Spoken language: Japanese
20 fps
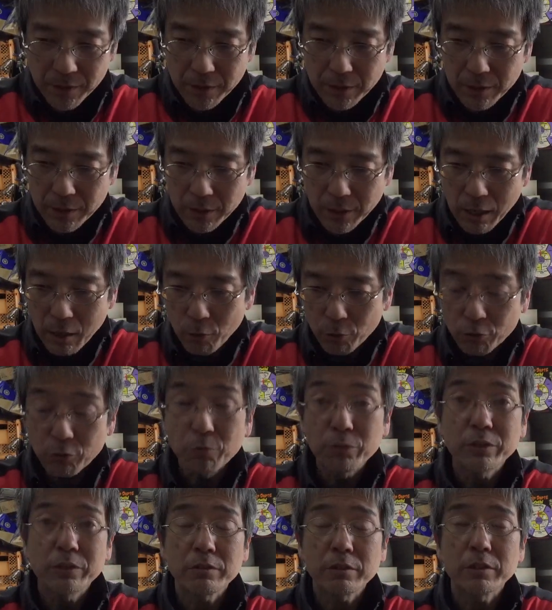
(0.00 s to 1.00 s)
えー、買おうと
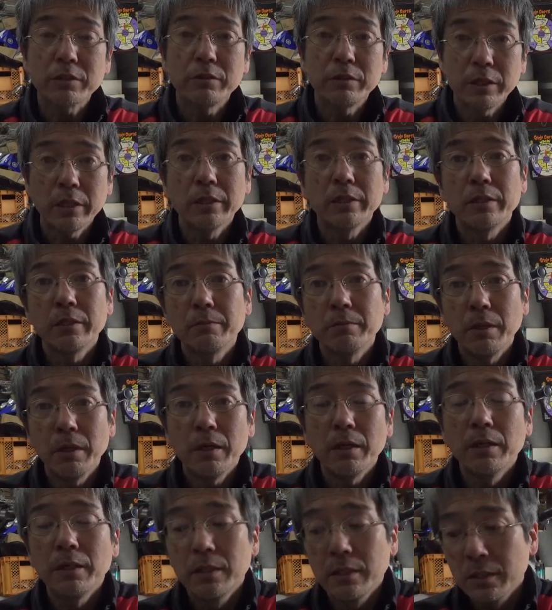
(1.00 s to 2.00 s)
思ってる方はね、ま
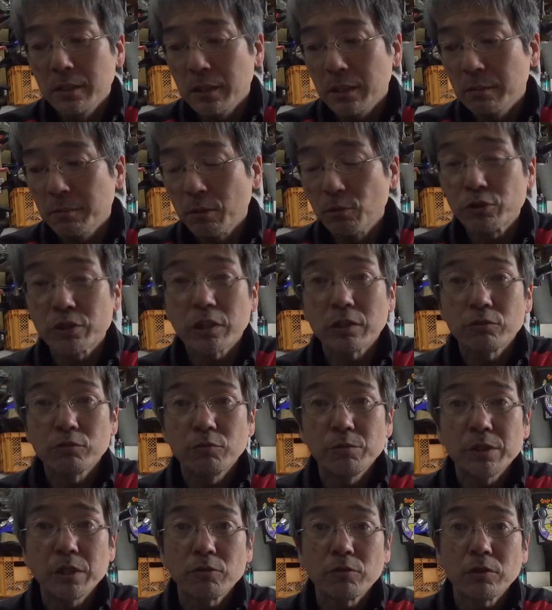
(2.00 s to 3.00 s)
あ、まあお近くの
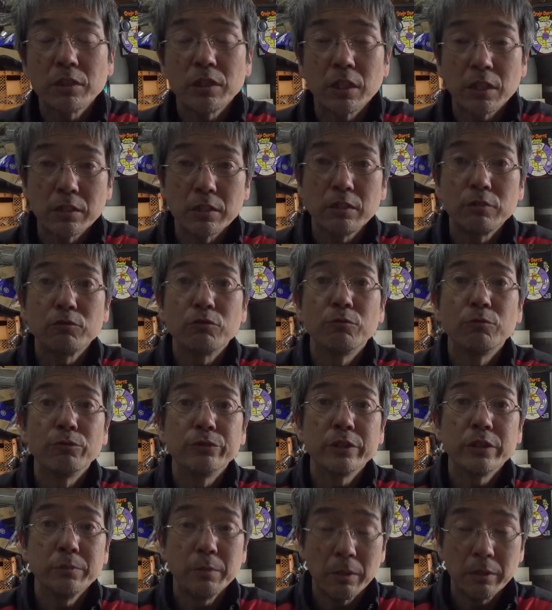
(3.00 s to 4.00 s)
お店とかに並んでると思う
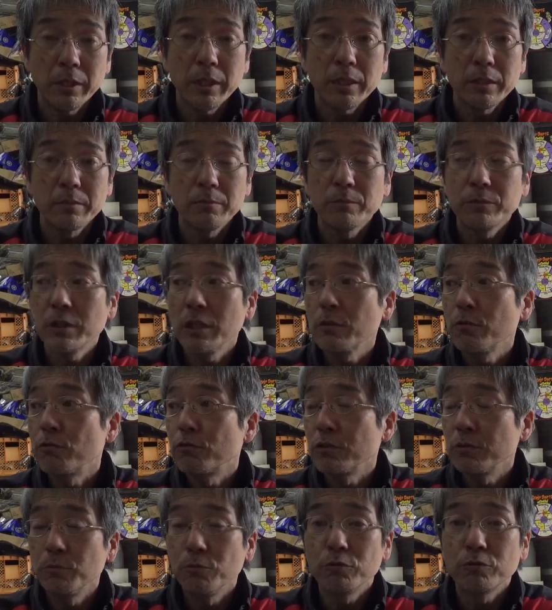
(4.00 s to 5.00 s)
んで今はね全国
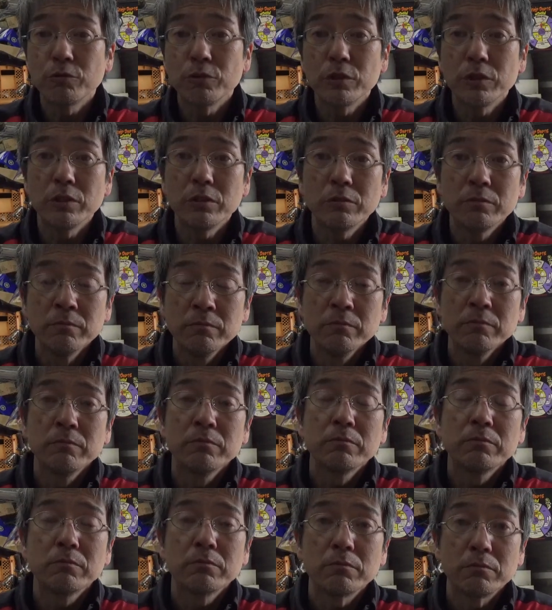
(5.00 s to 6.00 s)
でも本当に
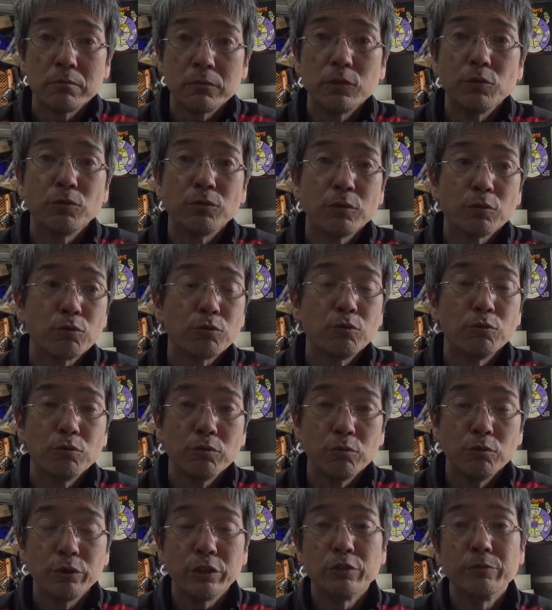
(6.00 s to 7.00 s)
うん、いろんなところに
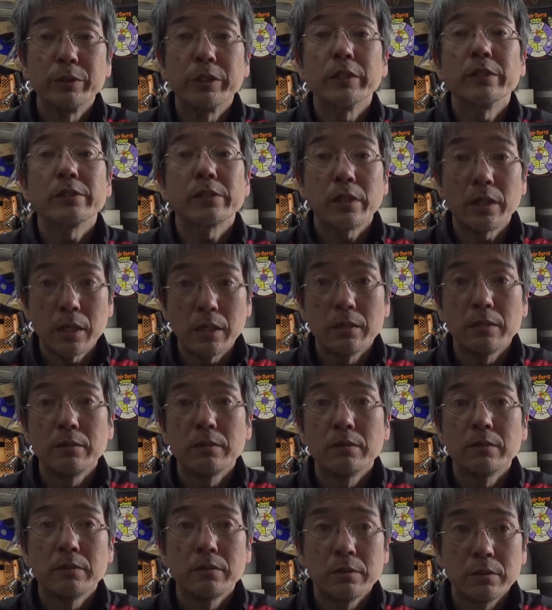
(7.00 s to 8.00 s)
置いてるみたいですから、
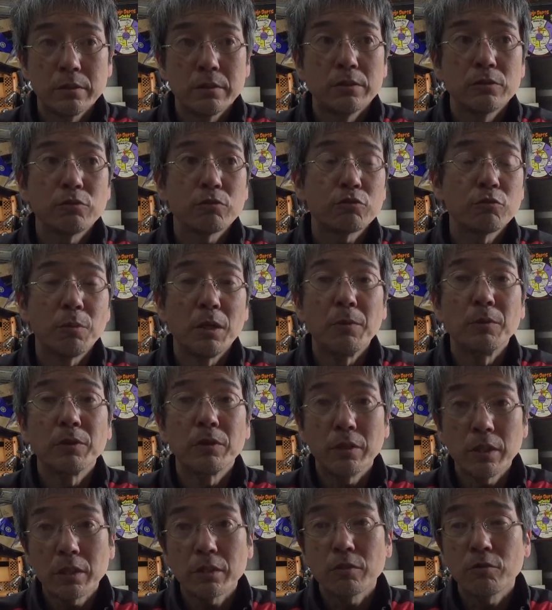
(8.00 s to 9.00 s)
ちょっと前ま
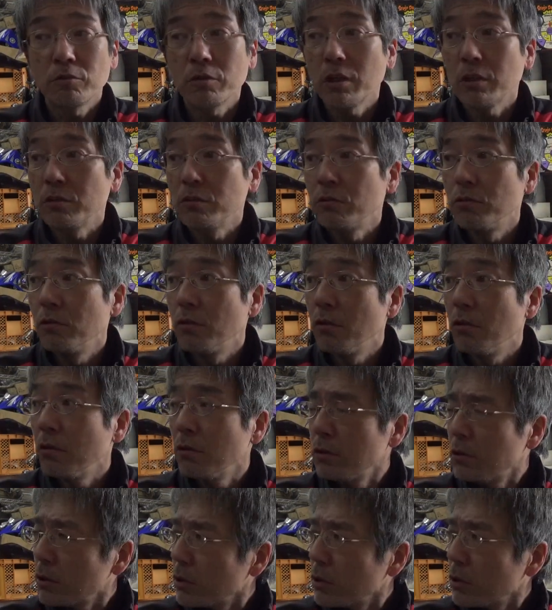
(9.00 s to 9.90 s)
だね、去年の、